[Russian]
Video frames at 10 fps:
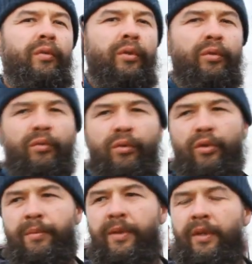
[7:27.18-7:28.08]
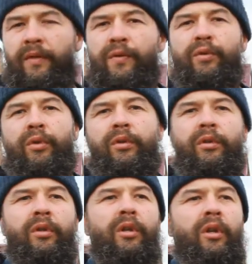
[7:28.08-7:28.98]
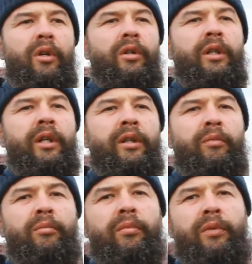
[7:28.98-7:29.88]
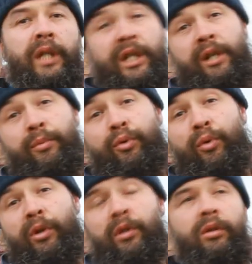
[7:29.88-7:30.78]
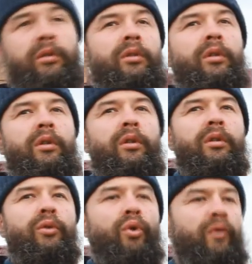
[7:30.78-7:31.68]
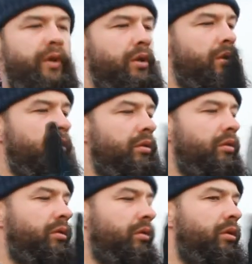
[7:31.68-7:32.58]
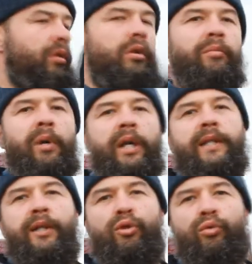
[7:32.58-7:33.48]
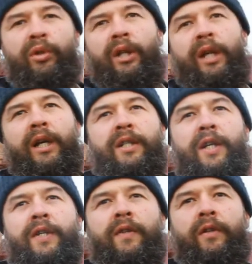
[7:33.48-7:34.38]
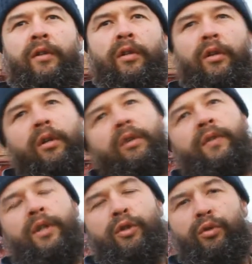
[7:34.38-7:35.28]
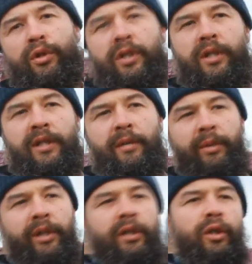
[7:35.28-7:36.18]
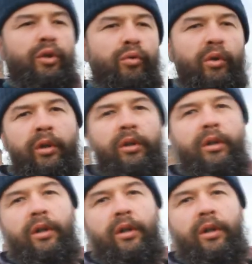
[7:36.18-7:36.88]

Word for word: Вот. Ну, собственно, все. На этом наш обзор новой полезной штуки для хозяйства водосточной системы Технониколь